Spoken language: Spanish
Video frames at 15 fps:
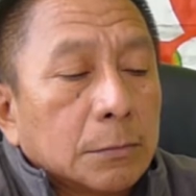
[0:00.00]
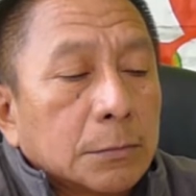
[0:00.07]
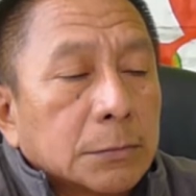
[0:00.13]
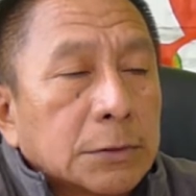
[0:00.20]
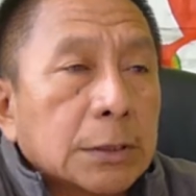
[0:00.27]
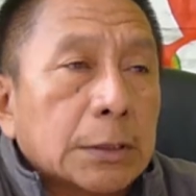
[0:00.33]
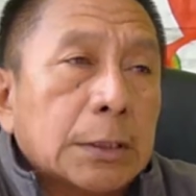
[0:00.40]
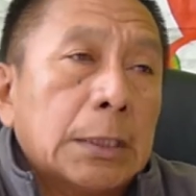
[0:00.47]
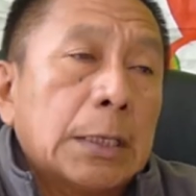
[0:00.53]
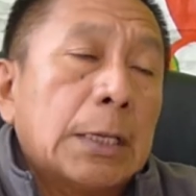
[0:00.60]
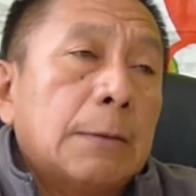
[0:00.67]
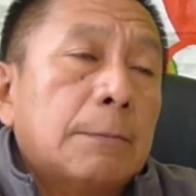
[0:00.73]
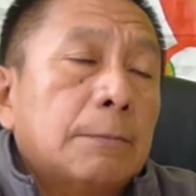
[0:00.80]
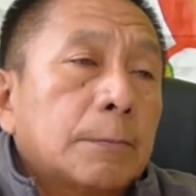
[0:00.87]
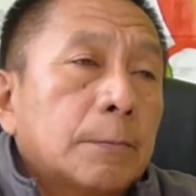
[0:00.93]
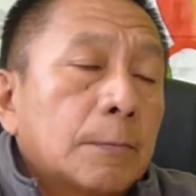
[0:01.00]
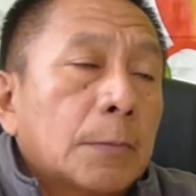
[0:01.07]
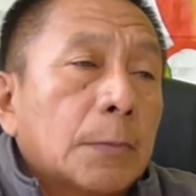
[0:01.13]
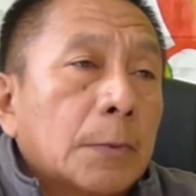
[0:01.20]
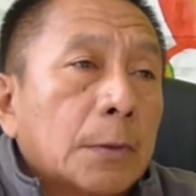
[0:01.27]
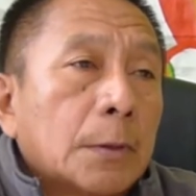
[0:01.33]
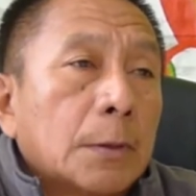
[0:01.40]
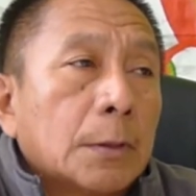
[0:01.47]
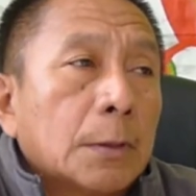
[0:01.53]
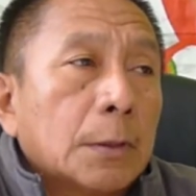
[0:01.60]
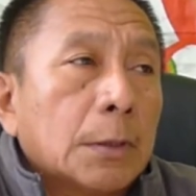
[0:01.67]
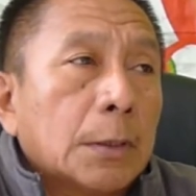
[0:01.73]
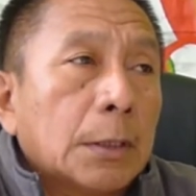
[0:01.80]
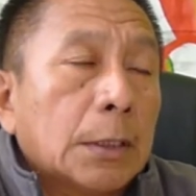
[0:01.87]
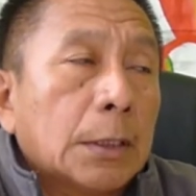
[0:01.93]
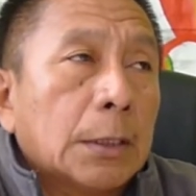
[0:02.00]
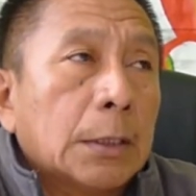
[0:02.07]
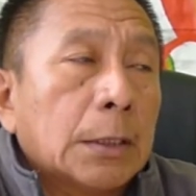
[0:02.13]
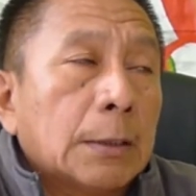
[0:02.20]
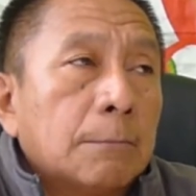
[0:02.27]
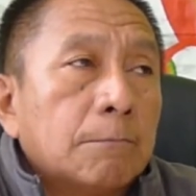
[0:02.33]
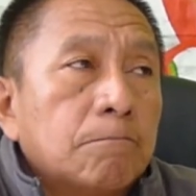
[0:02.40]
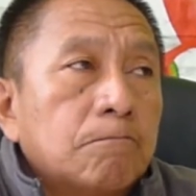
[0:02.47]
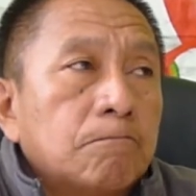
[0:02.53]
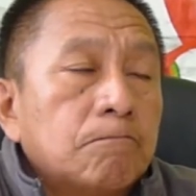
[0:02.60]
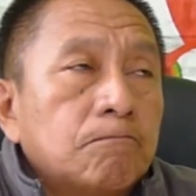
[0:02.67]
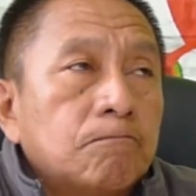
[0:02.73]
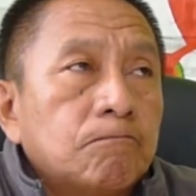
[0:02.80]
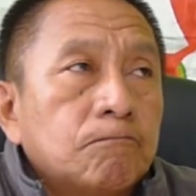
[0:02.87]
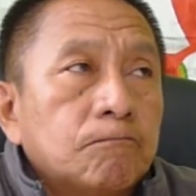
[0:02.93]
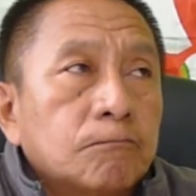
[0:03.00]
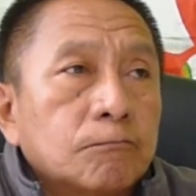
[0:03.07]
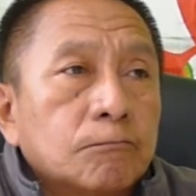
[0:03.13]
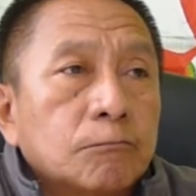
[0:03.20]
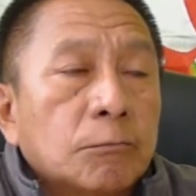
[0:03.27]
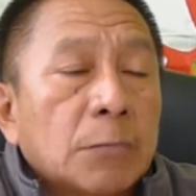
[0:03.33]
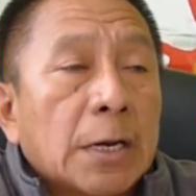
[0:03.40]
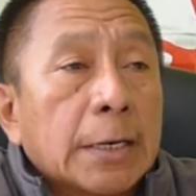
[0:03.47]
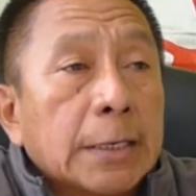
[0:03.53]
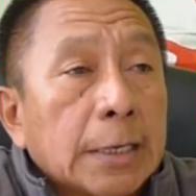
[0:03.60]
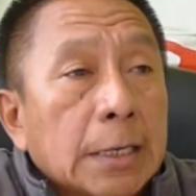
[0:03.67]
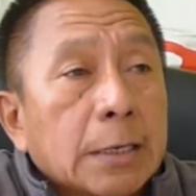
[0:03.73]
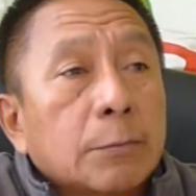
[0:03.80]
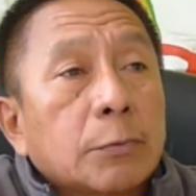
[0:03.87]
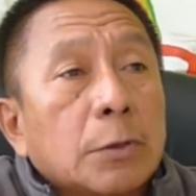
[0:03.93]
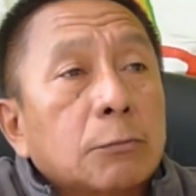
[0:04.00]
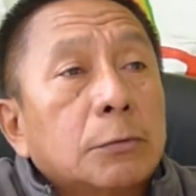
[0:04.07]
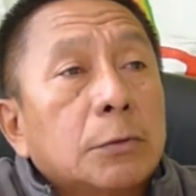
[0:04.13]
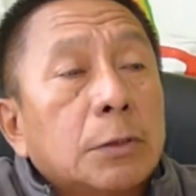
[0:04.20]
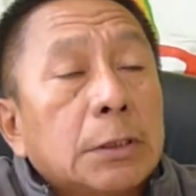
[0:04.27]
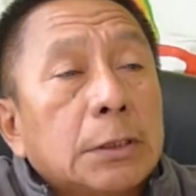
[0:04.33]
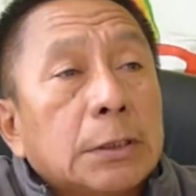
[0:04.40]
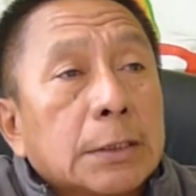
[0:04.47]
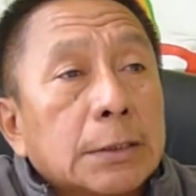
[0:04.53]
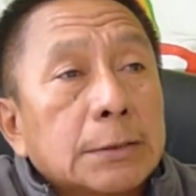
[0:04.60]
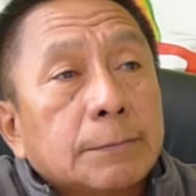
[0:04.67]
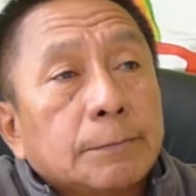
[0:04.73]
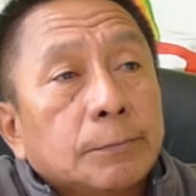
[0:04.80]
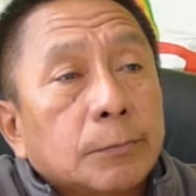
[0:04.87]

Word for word: se deja Mariar em, marear por algunos líderes